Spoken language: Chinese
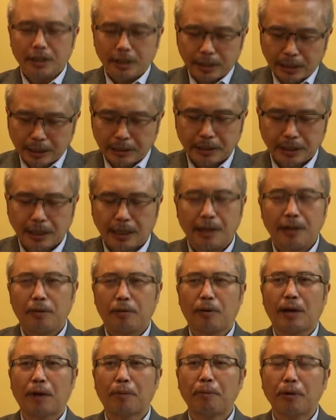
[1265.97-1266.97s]
但是呢，
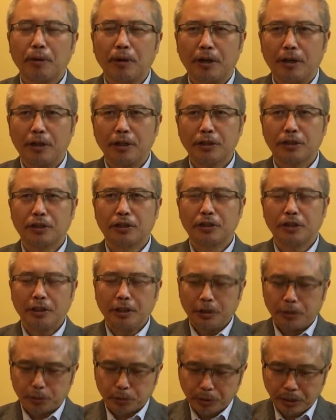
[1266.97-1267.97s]
我还没有核实，
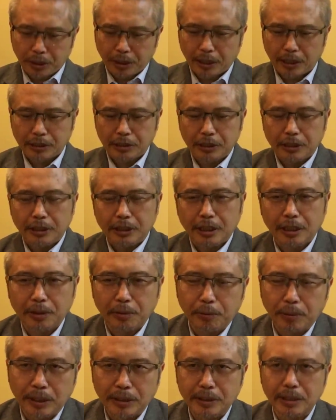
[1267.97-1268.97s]
所以呢，今
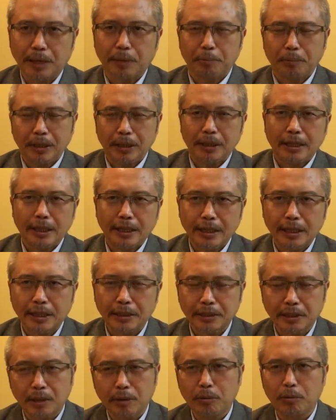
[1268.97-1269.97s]
天晚上、明天呢
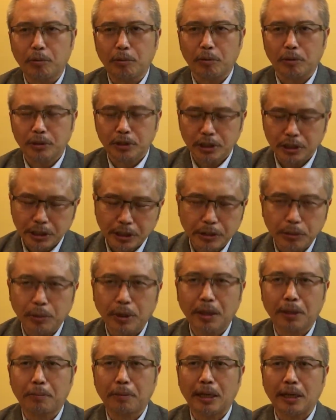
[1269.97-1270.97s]
上午，我尽
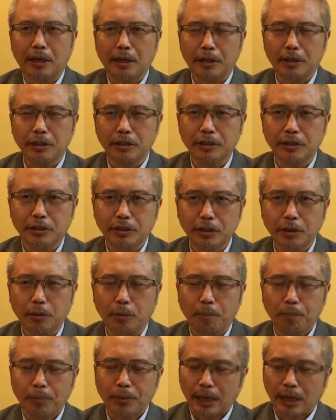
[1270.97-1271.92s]
快的把它核实之后，